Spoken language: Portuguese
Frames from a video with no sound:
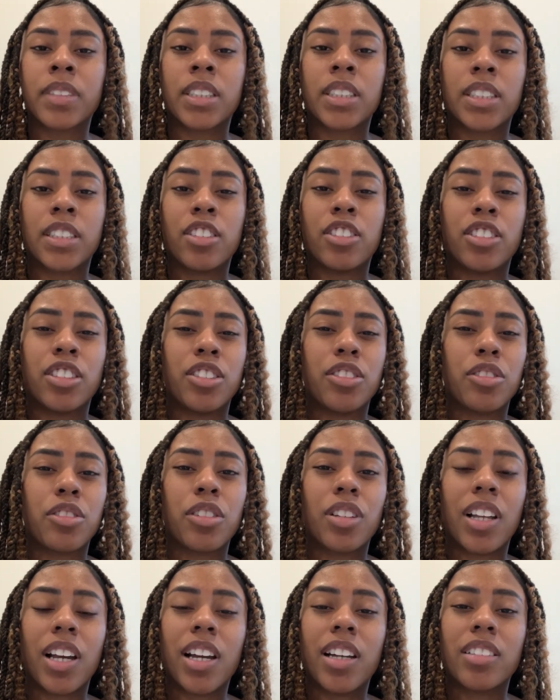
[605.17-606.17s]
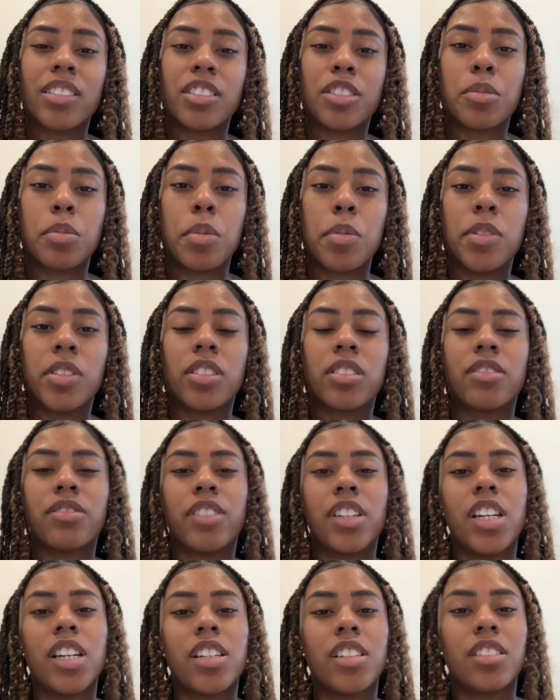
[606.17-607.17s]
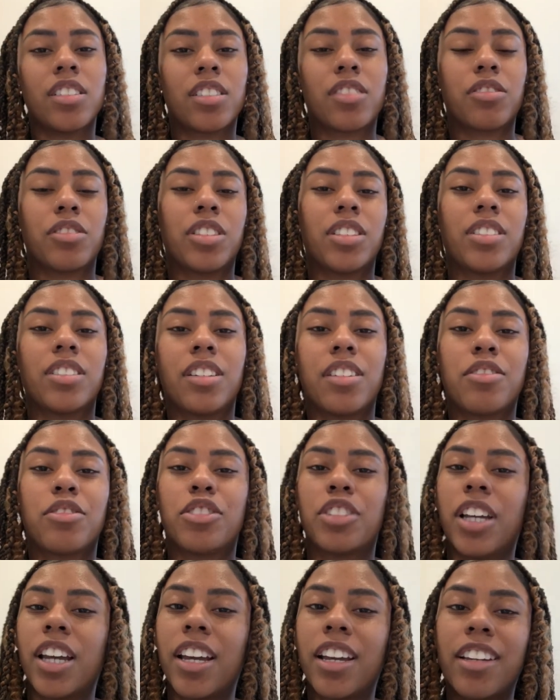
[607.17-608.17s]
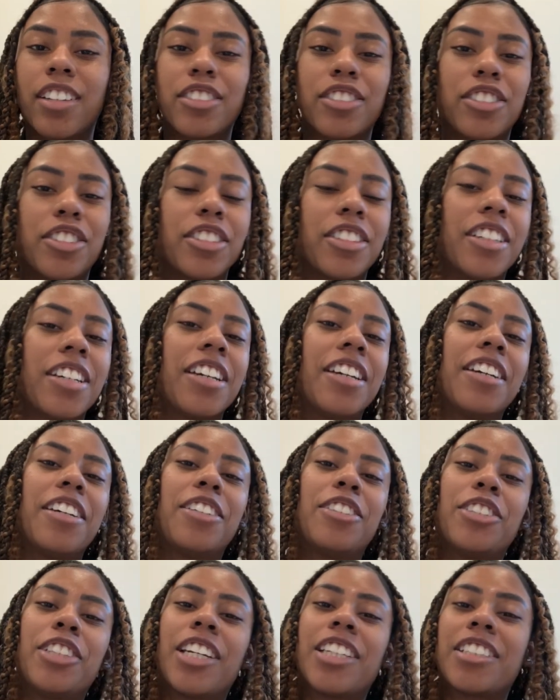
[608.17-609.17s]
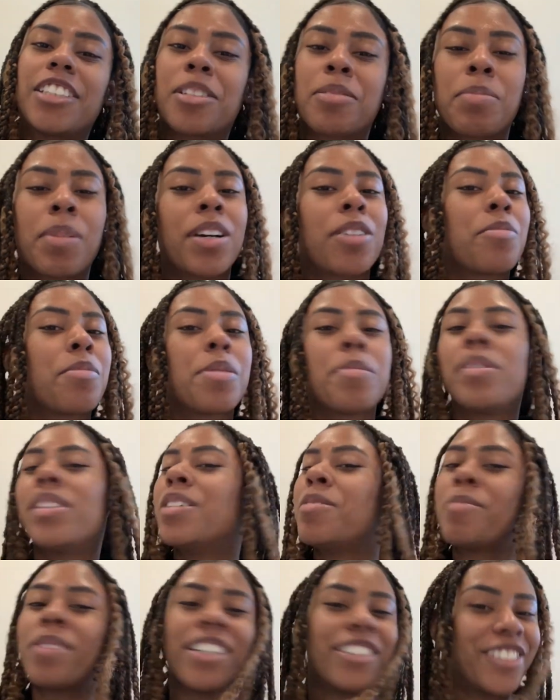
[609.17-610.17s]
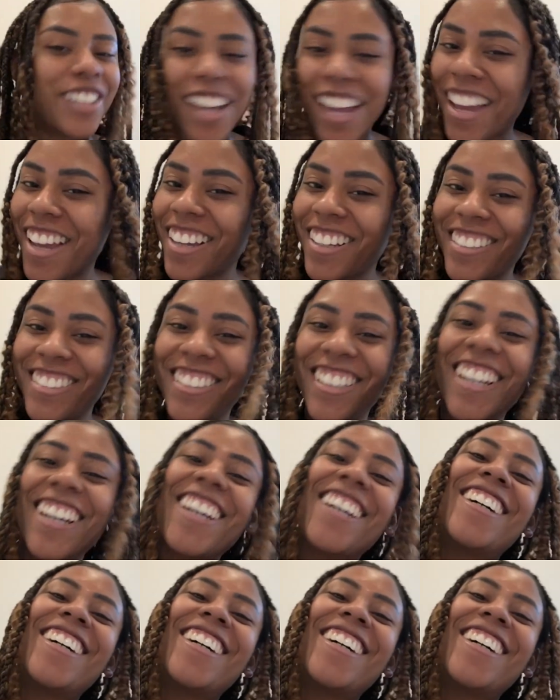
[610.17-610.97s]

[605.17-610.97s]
Então a gente ficou lá, a gente bebeu cerveja, conheceu gente, gente que pagou bebida pra gente.